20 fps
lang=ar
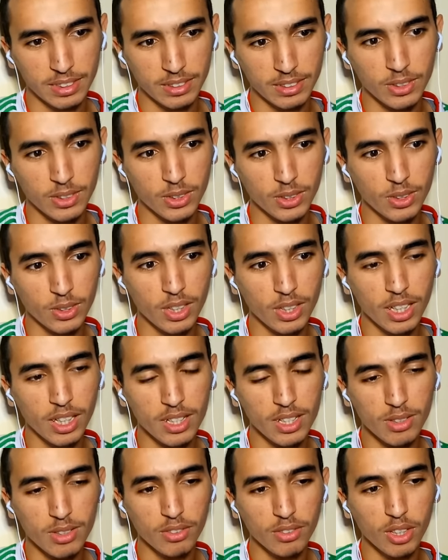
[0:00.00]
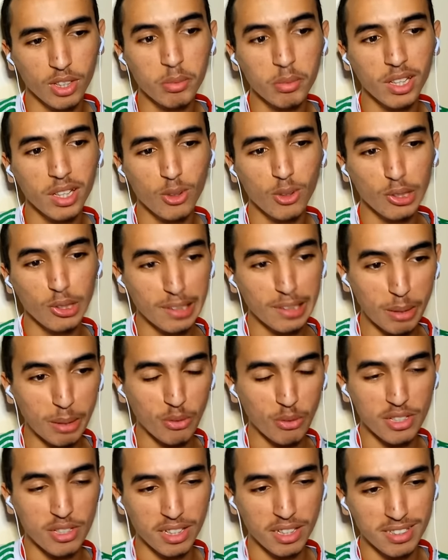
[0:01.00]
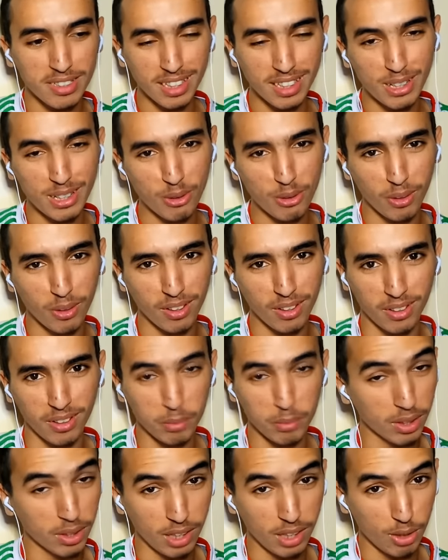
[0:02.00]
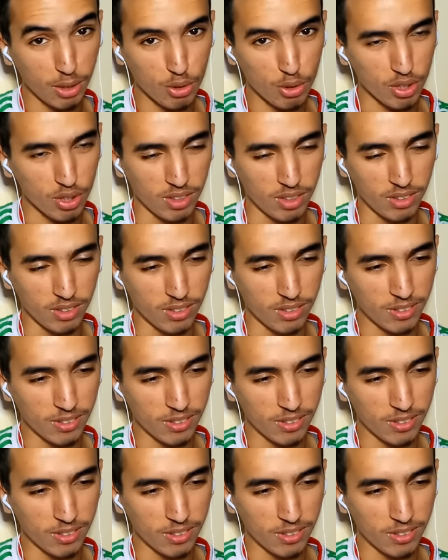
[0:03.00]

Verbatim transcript: ولا واحد فيكم كياكل الطراف فاش كان صغير قول لي ما تضحكوش عليه